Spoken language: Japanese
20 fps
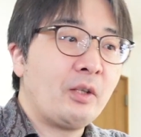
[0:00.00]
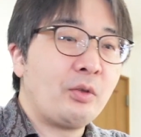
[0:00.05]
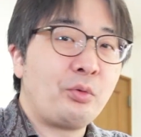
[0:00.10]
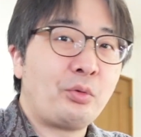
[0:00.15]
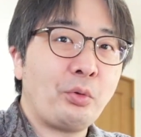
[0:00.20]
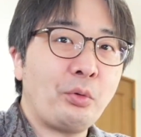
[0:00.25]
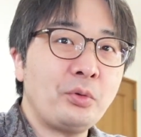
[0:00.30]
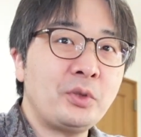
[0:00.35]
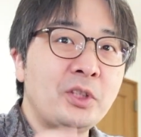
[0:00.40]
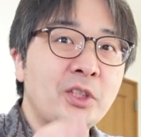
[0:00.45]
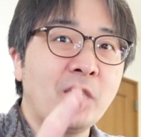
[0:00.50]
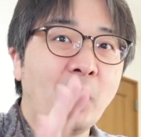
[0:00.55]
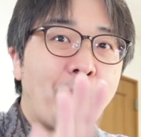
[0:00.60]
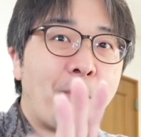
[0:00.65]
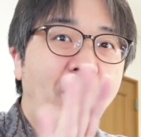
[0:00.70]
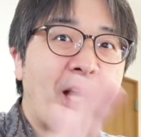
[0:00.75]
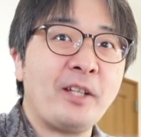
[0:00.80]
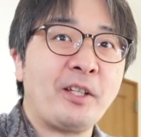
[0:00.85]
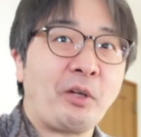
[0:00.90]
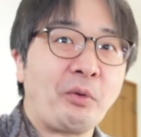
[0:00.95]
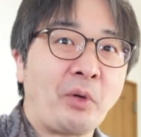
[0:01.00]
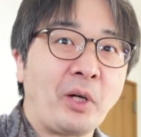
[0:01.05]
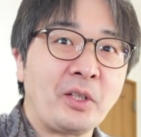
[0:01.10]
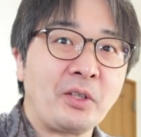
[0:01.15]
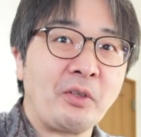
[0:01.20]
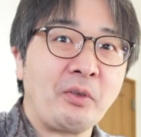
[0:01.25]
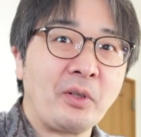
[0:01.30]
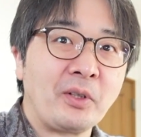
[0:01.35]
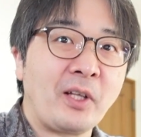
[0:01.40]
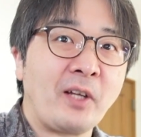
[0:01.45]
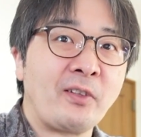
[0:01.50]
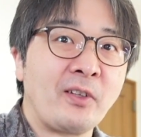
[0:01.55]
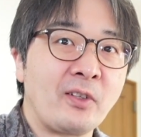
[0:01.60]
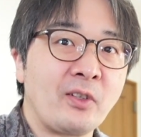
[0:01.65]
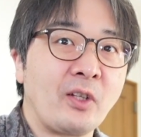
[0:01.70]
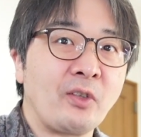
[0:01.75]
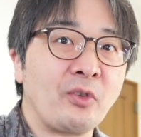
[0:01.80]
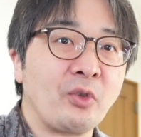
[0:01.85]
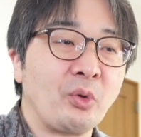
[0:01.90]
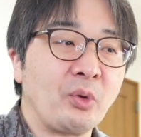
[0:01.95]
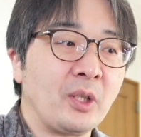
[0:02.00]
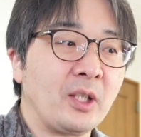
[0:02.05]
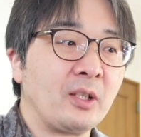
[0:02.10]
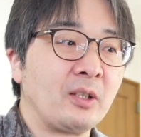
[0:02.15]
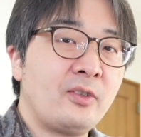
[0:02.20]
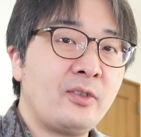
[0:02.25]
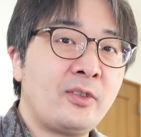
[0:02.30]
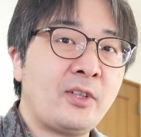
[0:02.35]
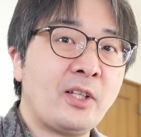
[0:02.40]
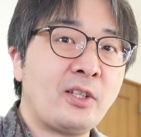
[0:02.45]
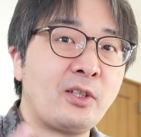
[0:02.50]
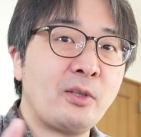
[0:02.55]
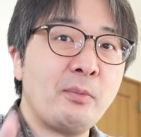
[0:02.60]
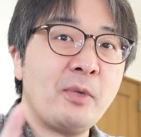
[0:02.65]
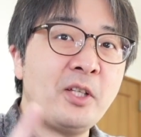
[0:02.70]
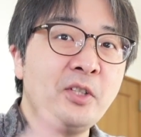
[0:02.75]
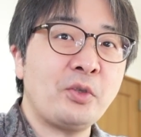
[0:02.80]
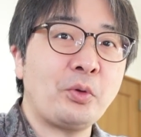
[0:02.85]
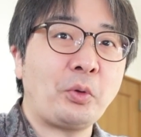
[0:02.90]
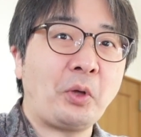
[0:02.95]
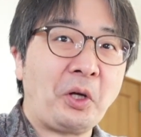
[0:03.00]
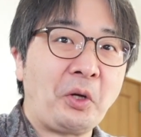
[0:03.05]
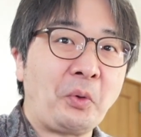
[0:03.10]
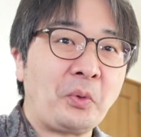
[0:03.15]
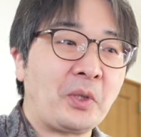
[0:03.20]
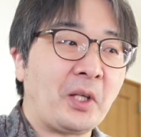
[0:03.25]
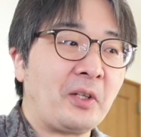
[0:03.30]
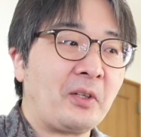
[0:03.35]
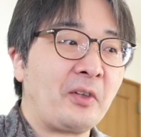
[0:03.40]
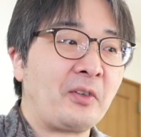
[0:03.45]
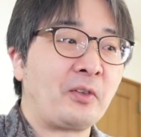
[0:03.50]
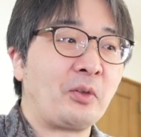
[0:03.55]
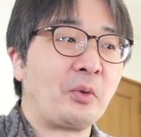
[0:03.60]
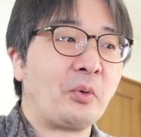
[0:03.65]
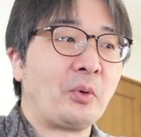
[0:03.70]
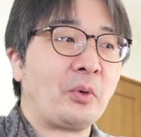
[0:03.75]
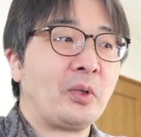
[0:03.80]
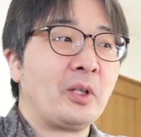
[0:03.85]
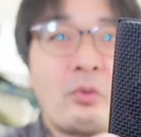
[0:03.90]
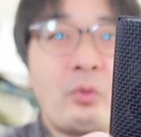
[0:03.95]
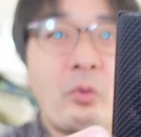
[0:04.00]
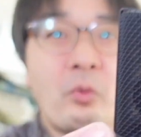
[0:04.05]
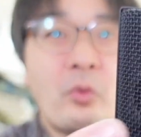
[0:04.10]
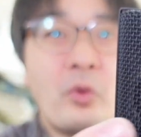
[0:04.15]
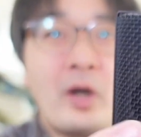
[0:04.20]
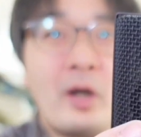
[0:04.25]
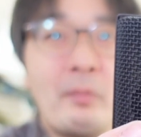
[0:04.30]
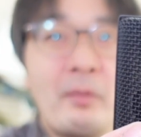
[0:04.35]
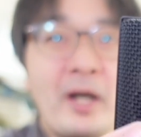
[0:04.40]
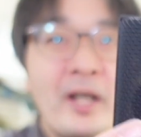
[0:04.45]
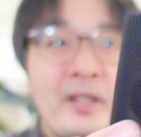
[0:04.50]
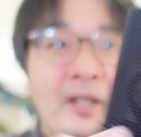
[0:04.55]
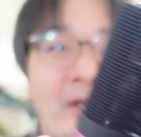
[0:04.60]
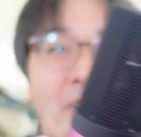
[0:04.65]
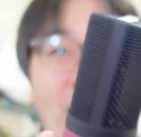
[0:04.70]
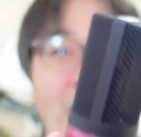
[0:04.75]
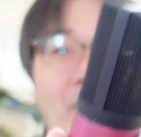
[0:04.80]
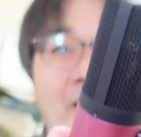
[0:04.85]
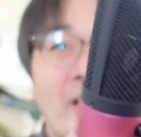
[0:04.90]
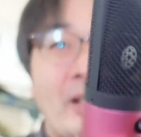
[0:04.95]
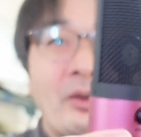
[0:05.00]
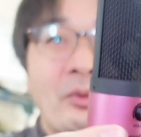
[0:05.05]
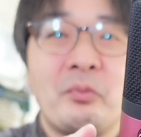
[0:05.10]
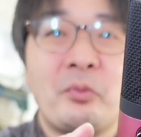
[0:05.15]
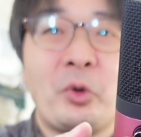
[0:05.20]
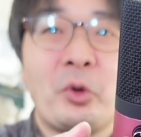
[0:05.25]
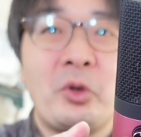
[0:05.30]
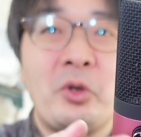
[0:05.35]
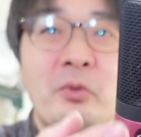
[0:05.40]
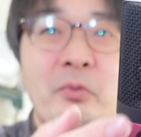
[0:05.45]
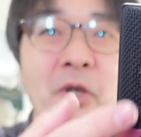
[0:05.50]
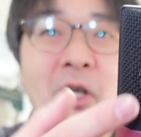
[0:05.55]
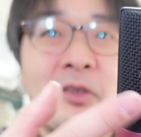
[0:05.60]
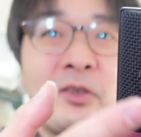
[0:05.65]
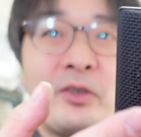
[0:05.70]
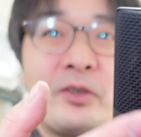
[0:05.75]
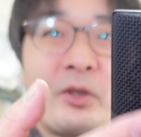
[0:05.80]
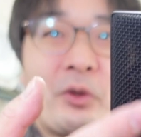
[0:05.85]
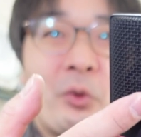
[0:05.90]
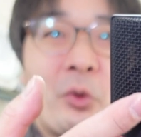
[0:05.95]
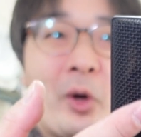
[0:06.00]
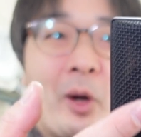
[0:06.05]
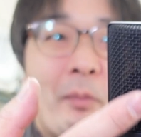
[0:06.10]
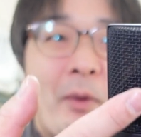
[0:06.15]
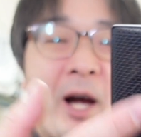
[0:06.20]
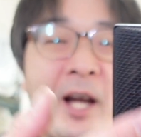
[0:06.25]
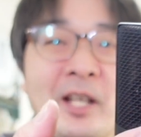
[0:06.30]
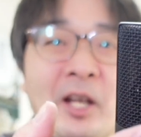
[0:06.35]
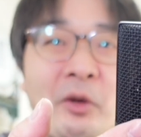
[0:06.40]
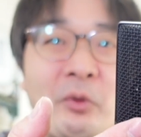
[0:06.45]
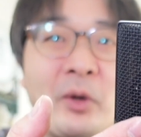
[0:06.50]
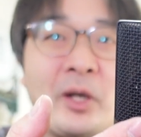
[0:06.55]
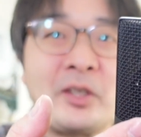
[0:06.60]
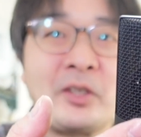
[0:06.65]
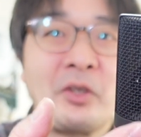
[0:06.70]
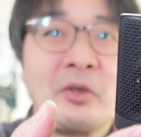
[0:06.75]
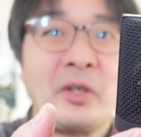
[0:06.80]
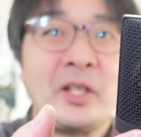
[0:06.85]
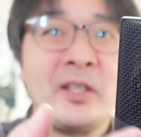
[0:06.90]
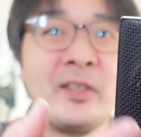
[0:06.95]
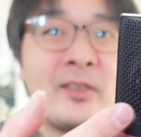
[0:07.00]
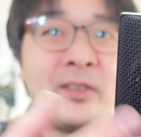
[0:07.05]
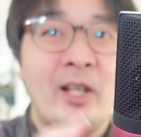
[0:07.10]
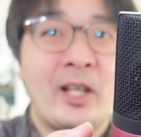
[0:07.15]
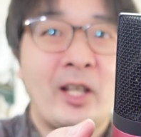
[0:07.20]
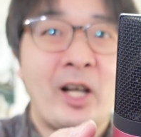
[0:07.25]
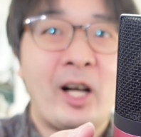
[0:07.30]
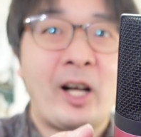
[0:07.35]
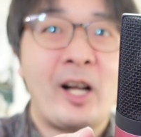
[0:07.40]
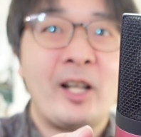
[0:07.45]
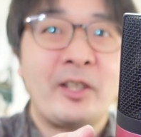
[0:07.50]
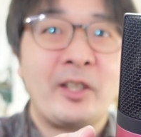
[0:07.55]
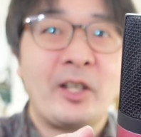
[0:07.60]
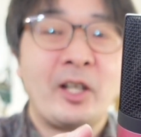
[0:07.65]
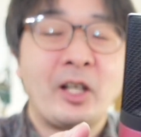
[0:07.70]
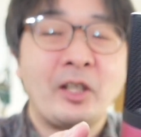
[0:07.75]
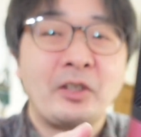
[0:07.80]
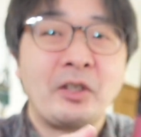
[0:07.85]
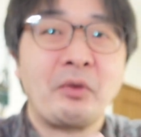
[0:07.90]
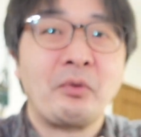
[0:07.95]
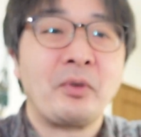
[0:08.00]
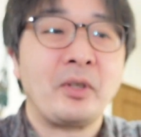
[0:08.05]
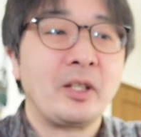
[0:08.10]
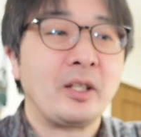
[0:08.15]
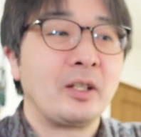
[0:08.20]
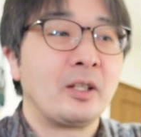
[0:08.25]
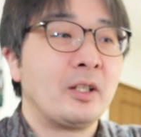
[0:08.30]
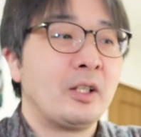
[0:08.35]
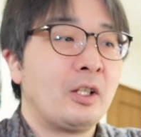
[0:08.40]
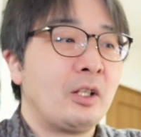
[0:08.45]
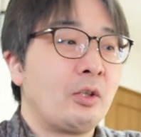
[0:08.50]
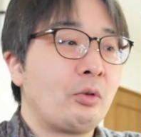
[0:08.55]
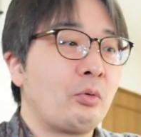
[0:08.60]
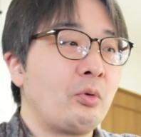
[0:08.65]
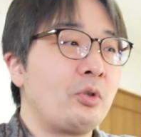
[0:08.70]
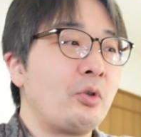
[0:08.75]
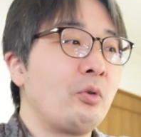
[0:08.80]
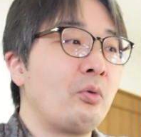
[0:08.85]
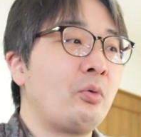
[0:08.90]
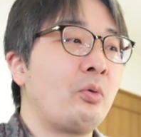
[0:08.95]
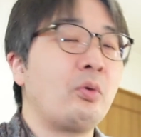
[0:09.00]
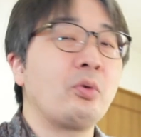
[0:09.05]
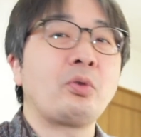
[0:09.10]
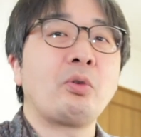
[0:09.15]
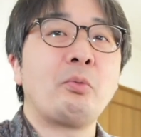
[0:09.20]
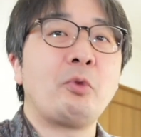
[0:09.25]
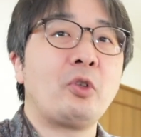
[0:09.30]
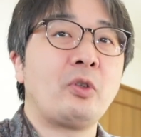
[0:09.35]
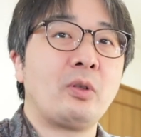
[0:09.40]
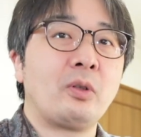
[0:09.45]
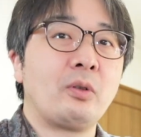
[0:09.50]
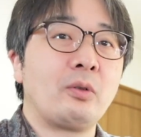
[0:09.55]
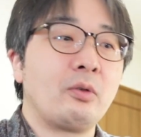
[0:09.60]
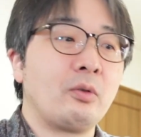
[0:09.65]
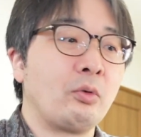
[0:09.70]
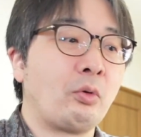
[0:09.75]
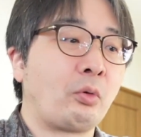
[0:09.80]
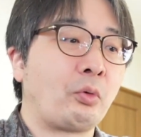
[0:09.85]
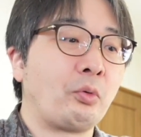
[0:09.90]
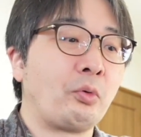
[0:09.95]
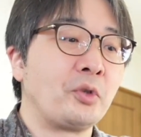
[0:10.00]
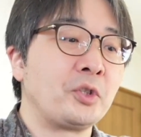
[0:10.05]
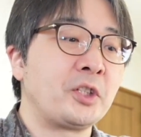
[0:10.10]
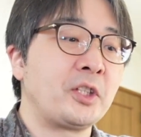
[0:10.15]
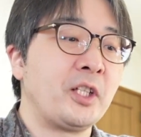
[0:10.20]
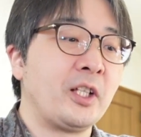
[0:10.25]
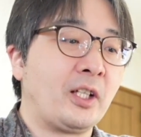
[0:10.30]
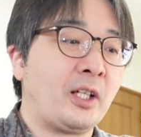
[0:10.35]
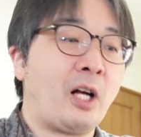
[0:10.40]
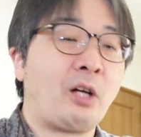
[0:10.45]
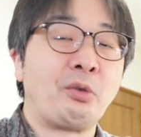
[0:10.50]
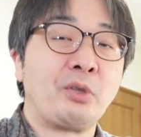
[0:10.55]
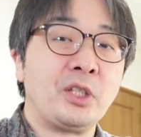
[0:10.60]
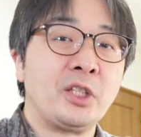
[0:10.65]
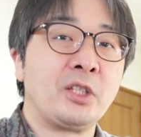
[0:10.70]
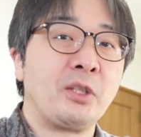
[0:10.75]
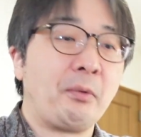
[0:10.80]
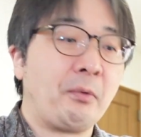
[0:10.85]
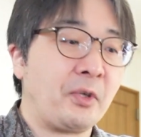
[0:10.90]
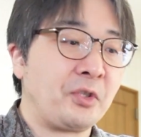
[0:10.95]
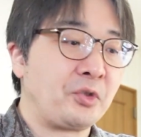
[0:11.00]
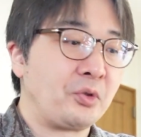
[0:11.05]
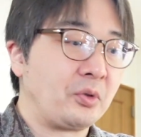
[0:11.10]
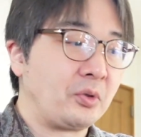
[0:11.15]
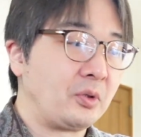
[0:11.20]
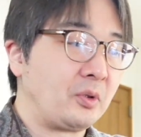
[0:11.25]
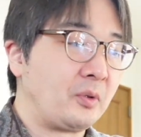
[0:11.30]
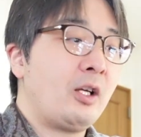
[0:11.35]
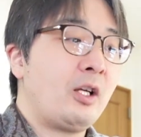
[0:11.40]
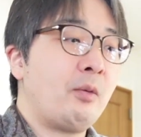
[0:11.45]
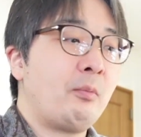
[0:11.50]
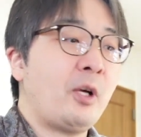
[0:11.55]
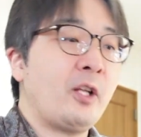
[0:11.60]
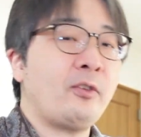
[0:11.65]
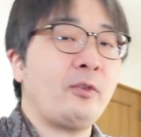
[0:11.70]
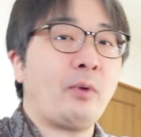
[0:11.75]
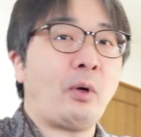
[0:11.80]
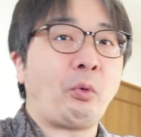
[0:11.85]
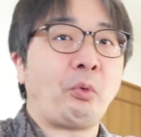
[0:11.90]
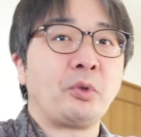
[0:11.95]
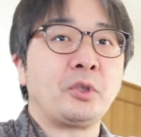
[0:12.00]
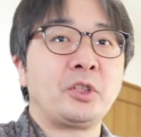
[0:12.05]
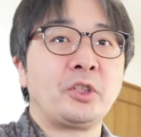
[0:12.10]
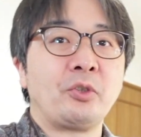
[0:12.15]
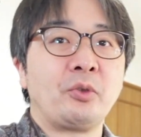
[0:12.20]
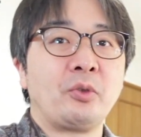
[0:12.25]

どっちが前なのかっていうのが大切なんですよね説明書とか読んだんですけどここが前なのかボリュームがついてる方が前なのかっていうのは一切書かれてなかったのでこれ両方とも録音して確認してみましょうえまずはこっち